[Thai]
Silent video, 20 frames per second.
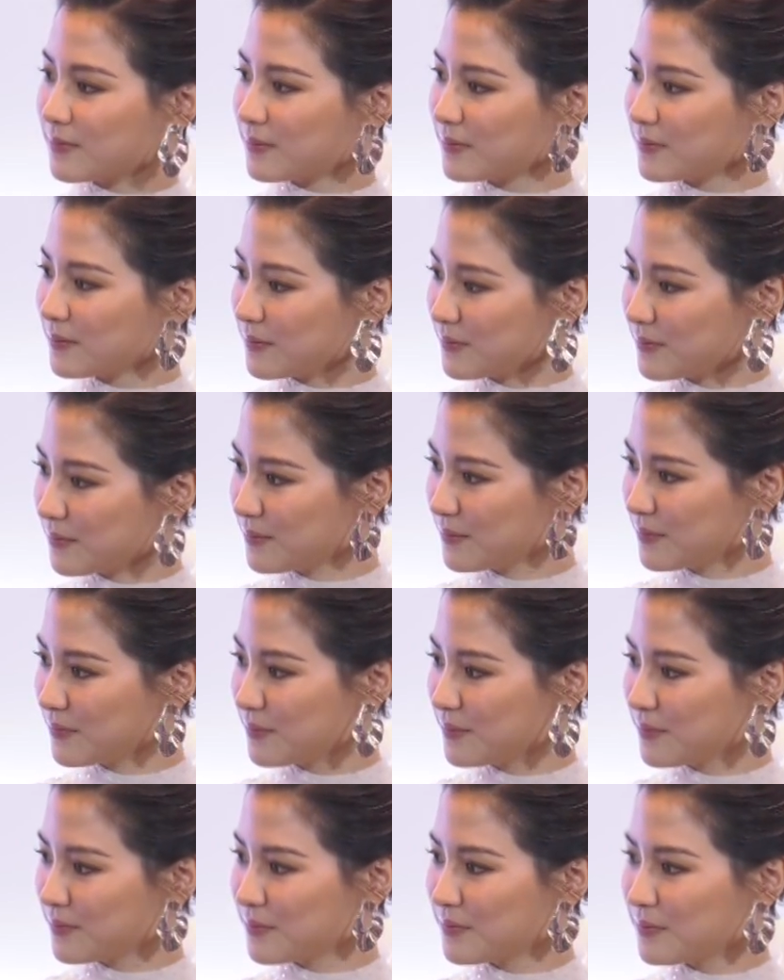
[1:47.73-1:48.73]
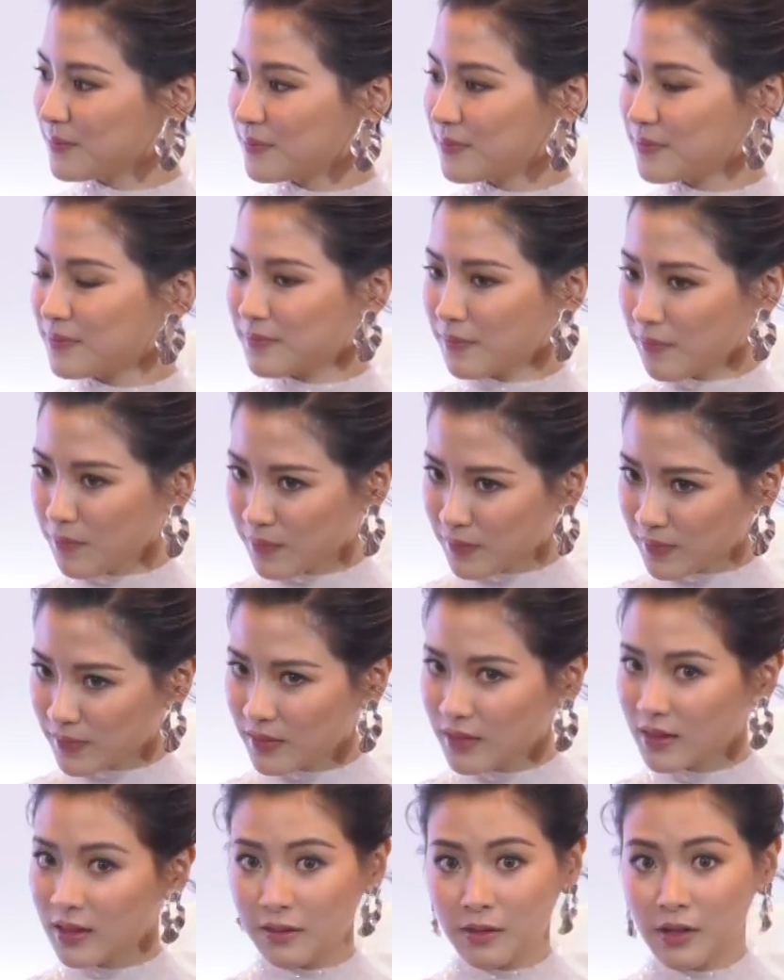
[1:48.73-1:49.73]
ให้ของขวัญให้อะไร
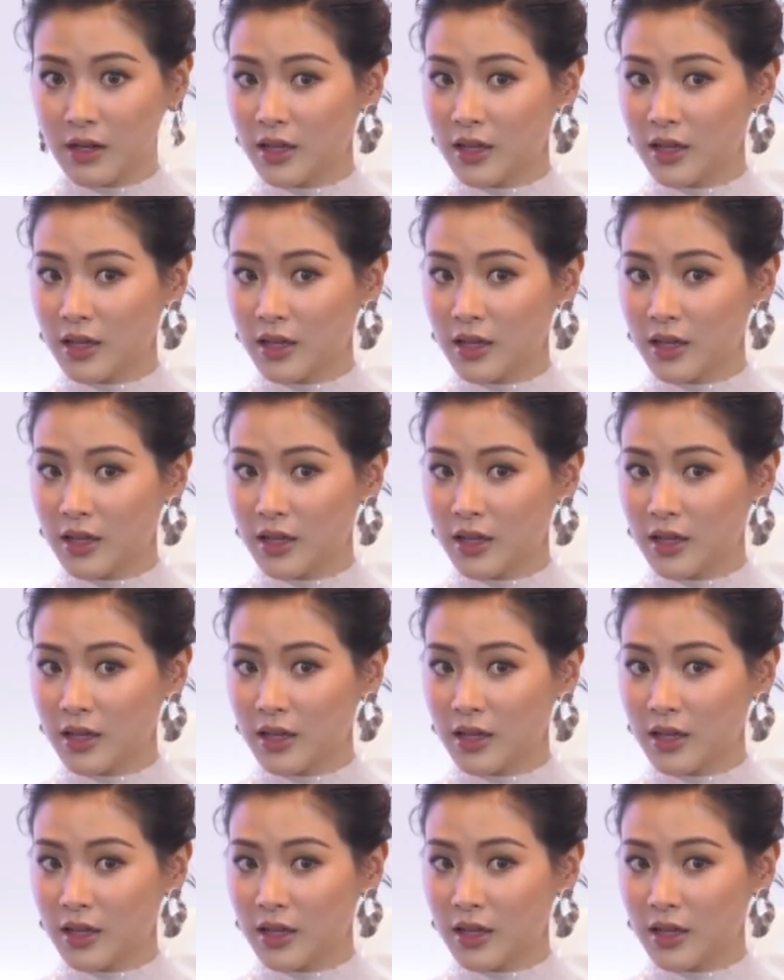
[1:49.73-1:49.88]
บ้า